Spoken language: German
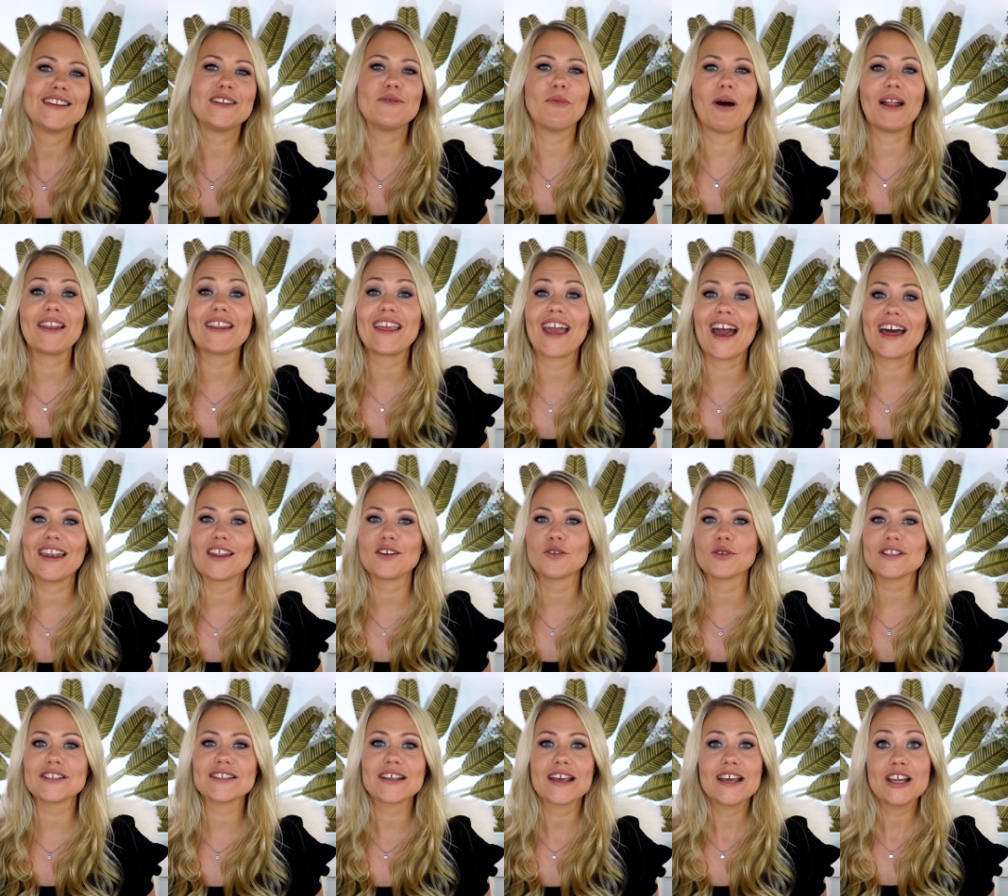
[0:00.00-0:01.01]
die man gerne
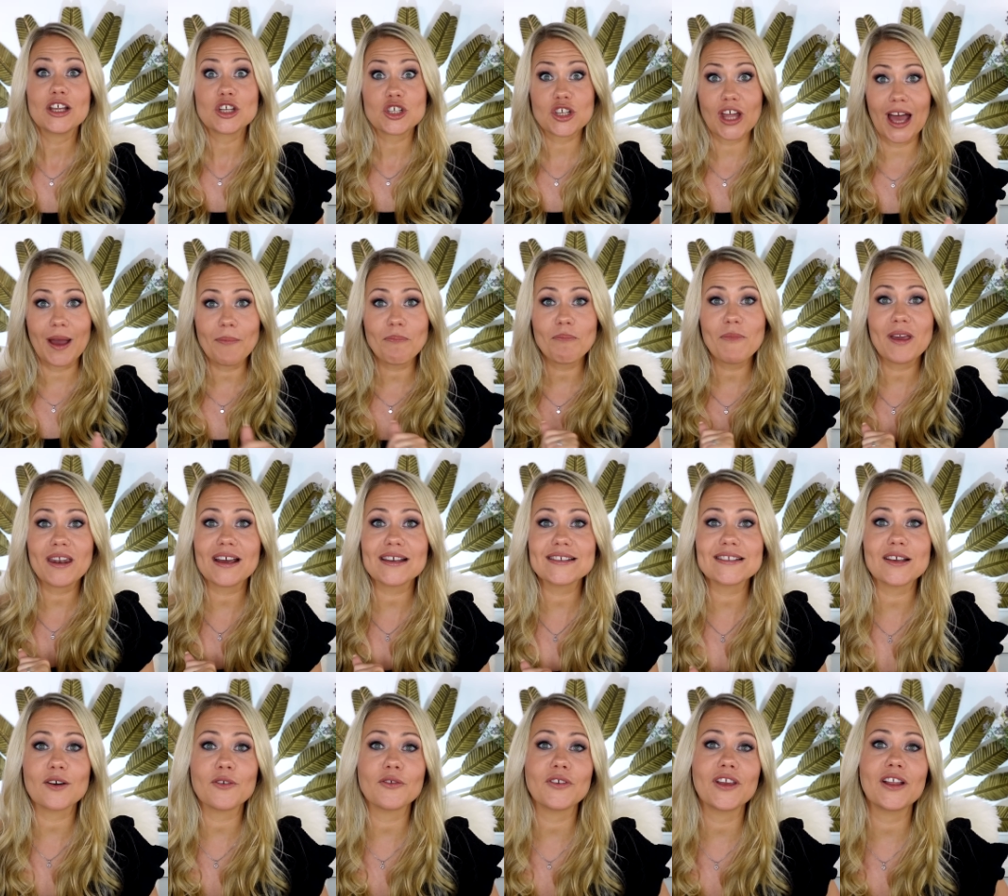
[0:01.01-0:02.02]
nutzt. Schreibt mir
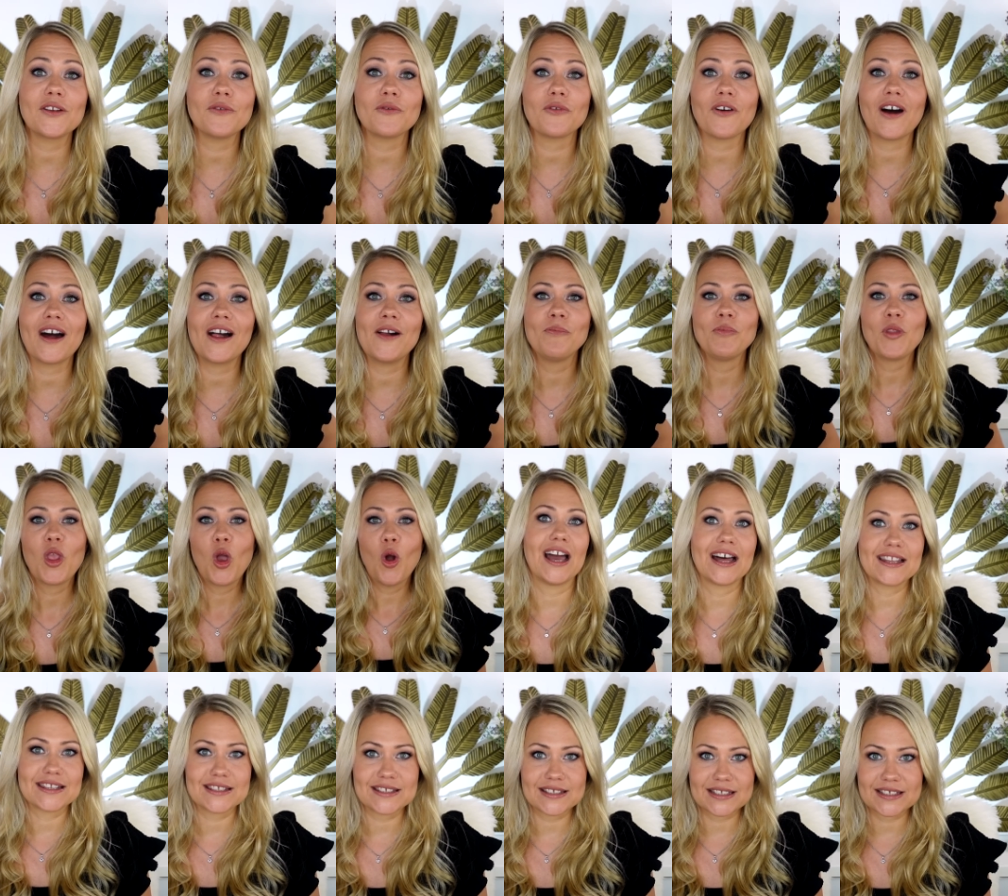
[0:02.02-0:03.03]
das auf jeden Fall. Die
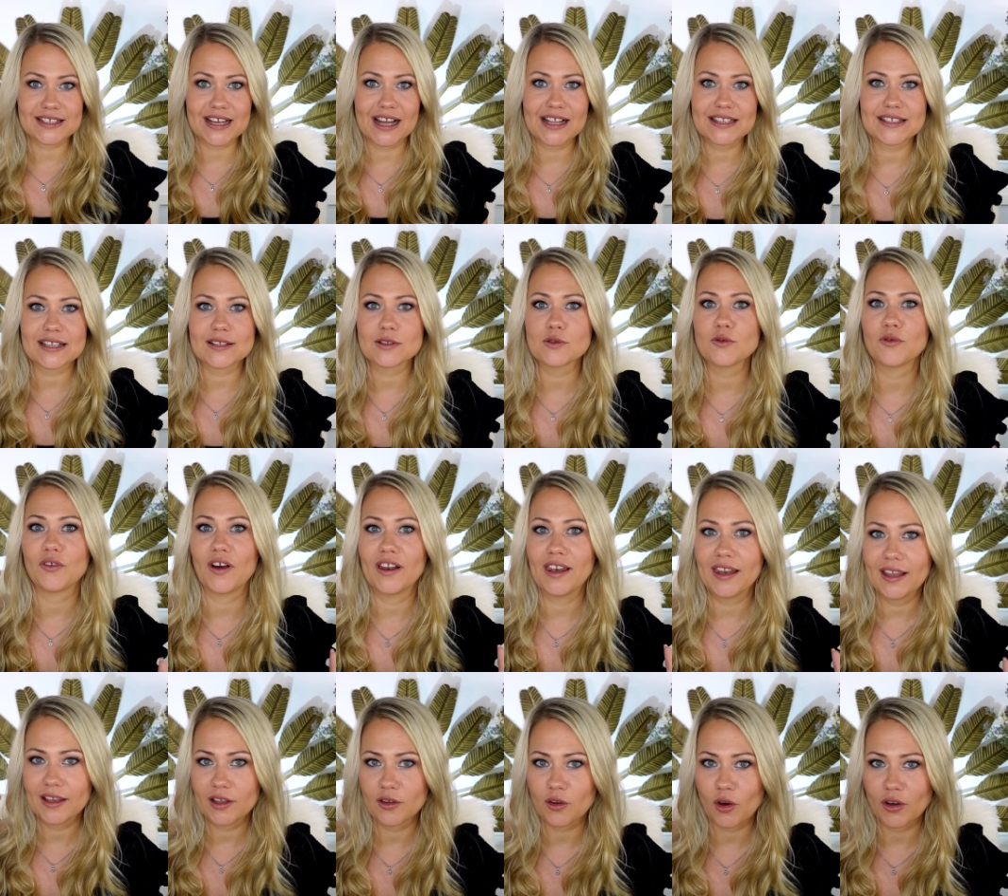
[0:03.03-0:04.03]
ganzen Details dazu
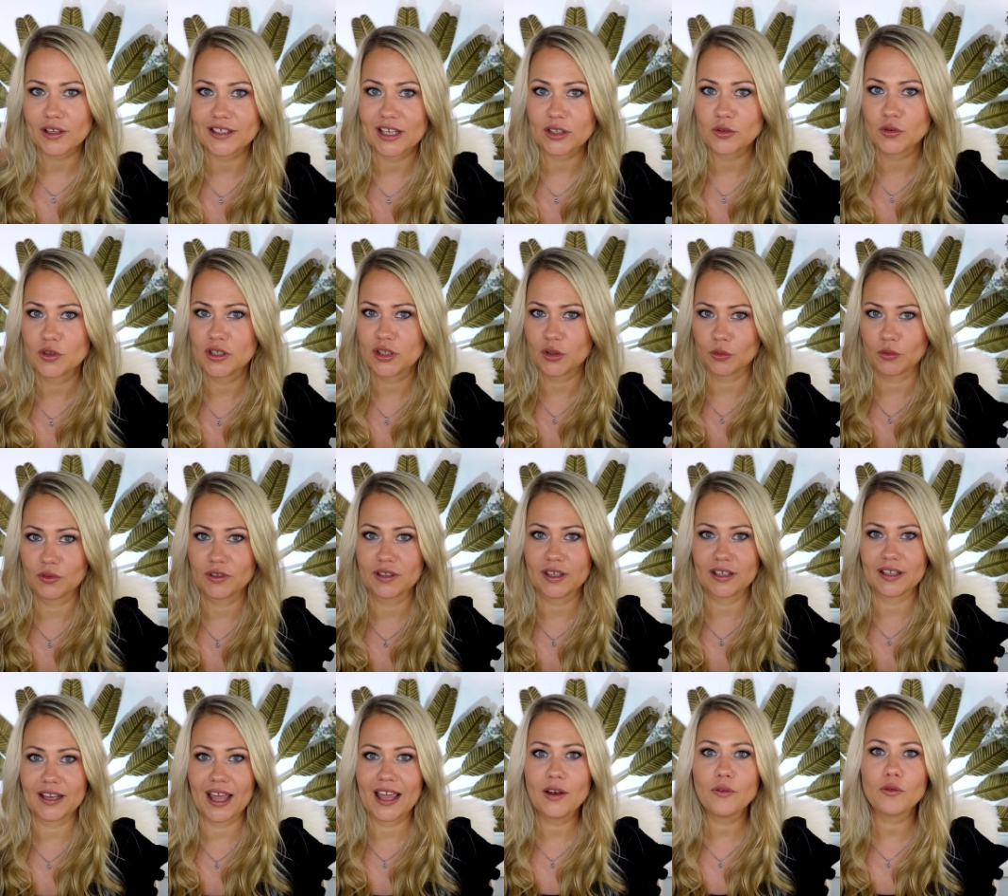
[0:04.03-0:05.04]
verlinke ich euch natürlich unten
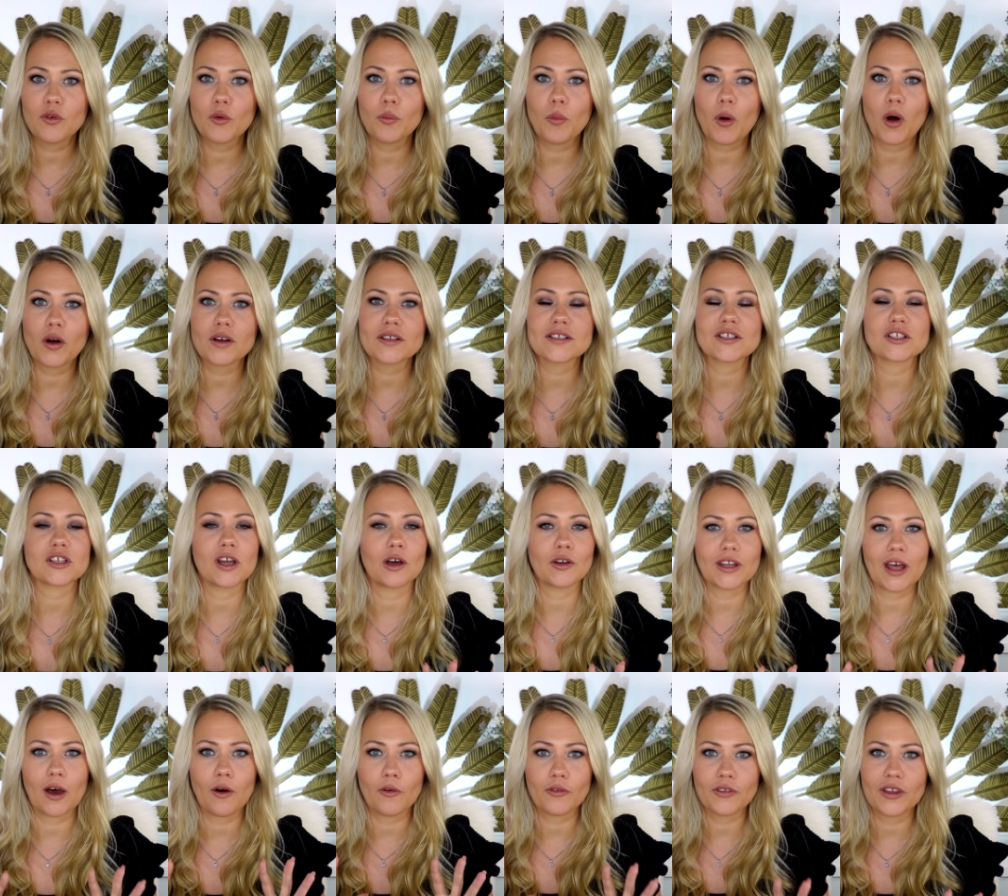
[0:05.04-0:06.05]
in der Infobox. Schaut
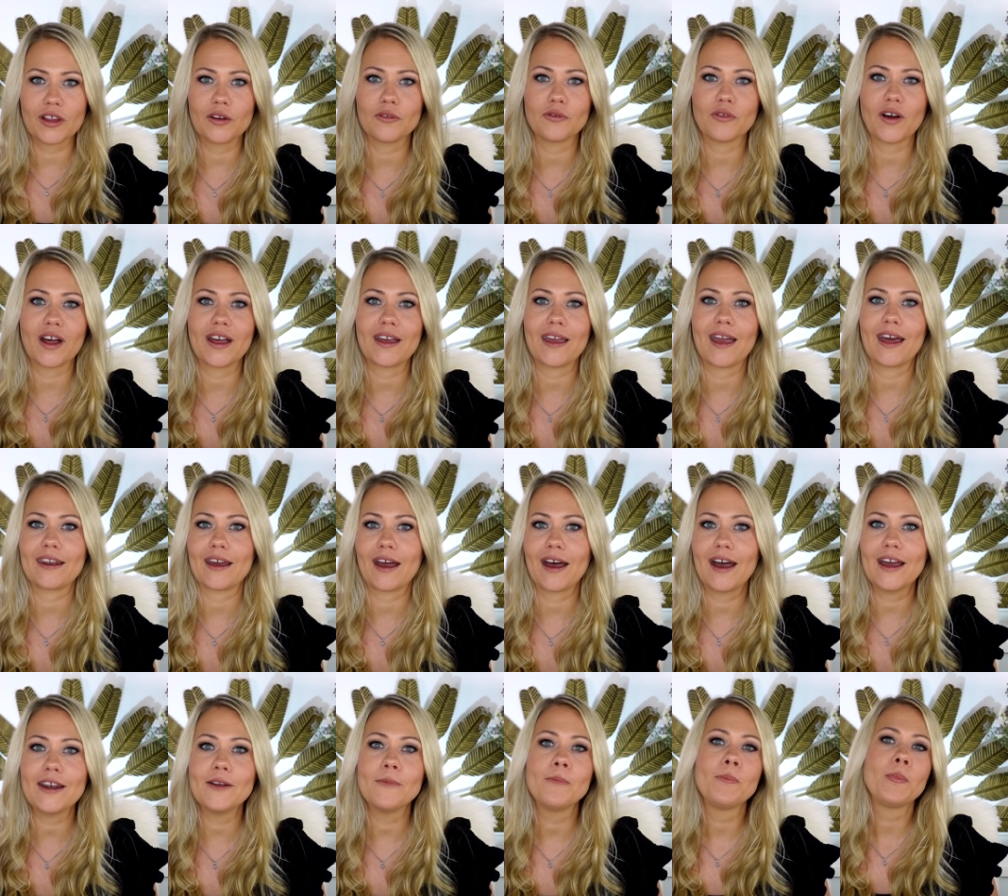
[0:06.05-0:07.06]
da auf jeden Fall gerne
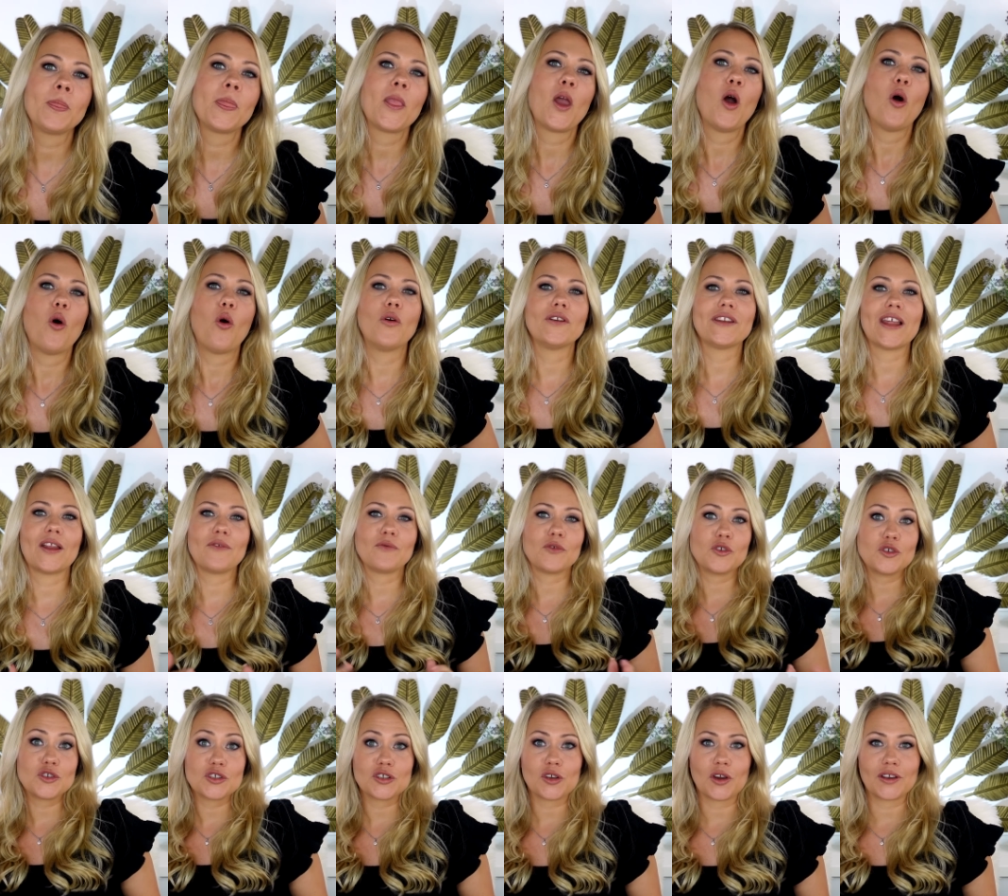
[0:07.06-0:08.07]
rein und dann
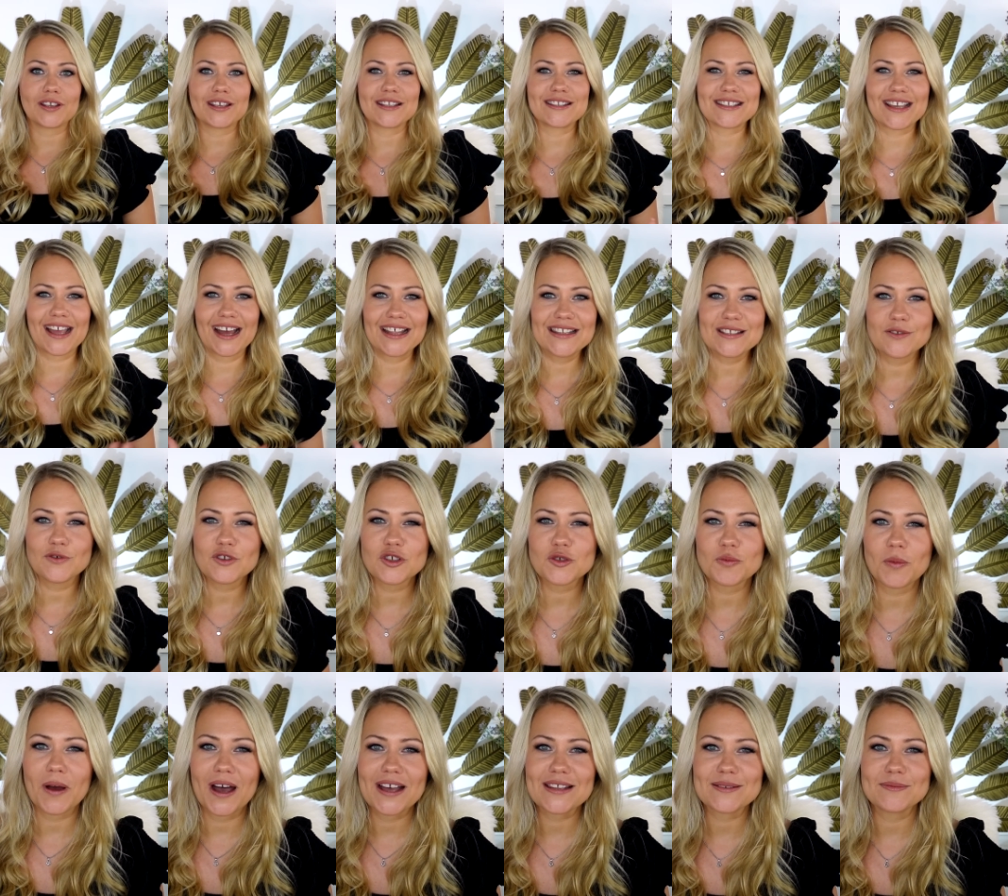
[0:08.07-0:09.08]
wünsche ich euch jetzt ganz ganz viel
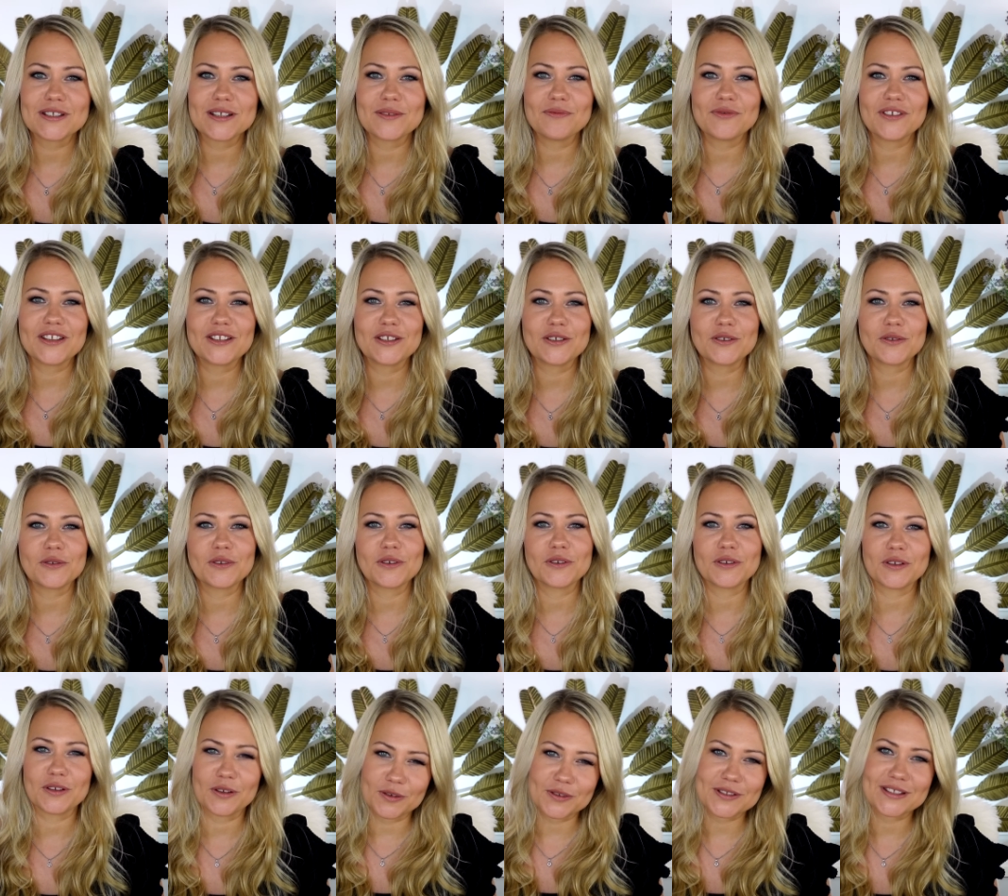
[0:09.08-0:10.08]
Spaß mit dem Video
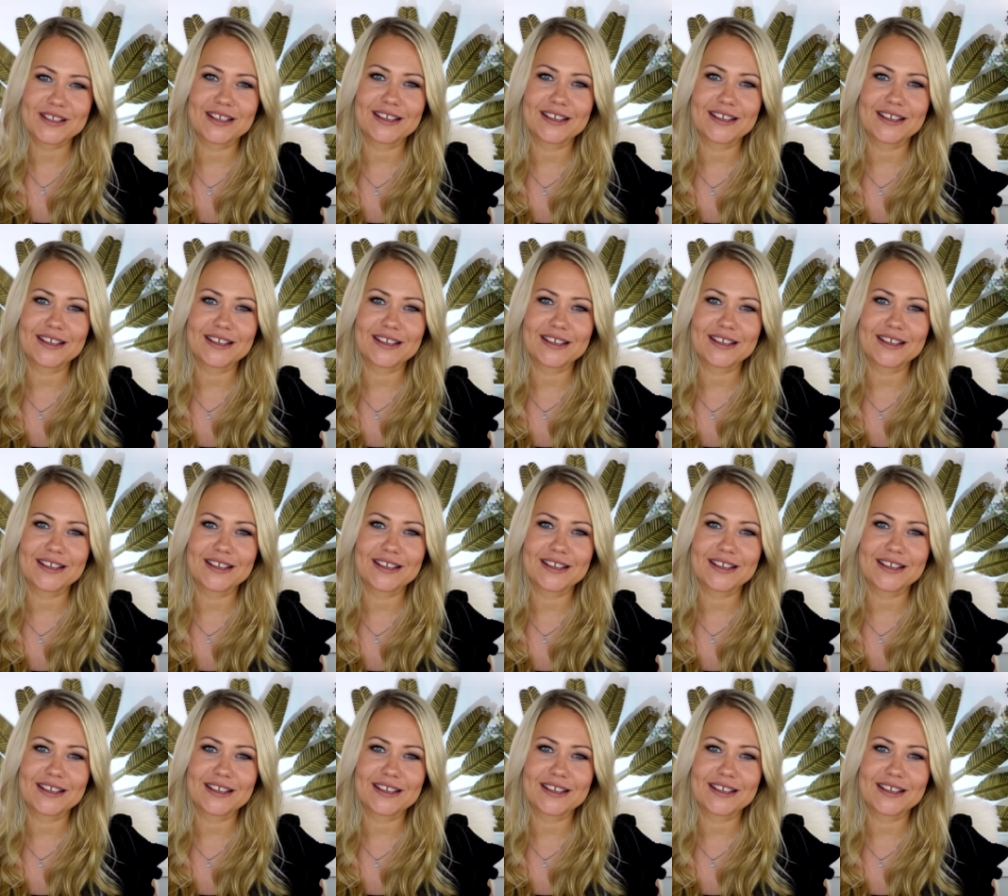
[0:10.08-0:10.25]
und los